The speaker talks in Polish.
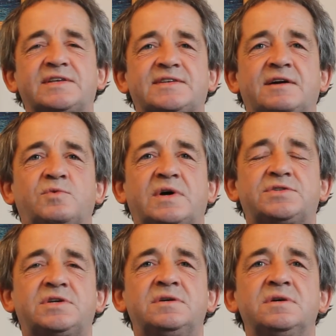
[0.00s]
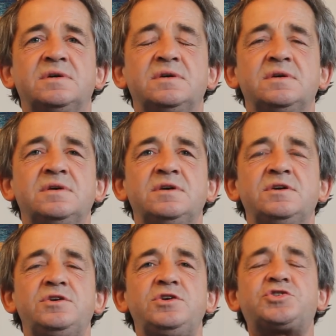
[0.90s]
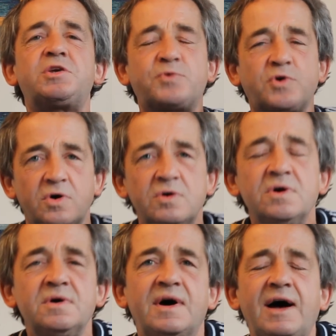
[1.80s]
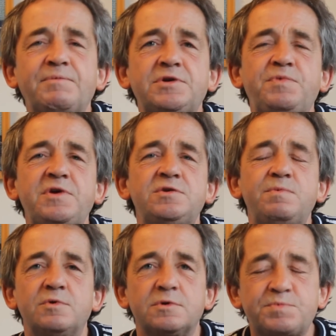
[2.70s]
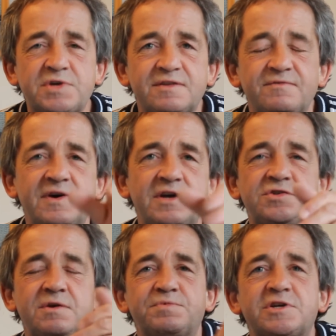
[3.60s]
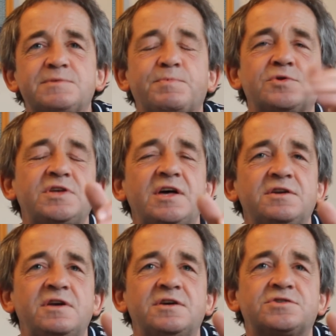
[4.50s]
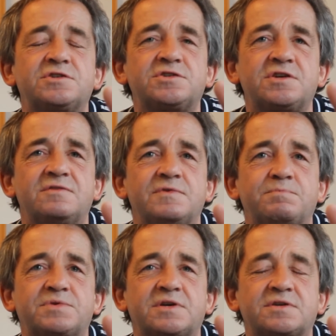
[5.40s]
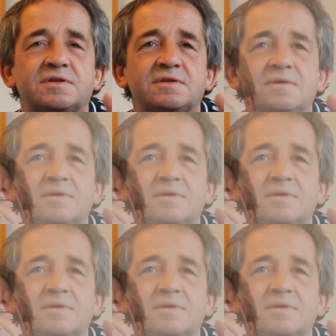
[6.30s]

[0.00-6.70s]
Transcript: na zakładzie, i szybko, abyś 5 minut przed wejściem przez potiernię jeszcze trzeźby przeszedł.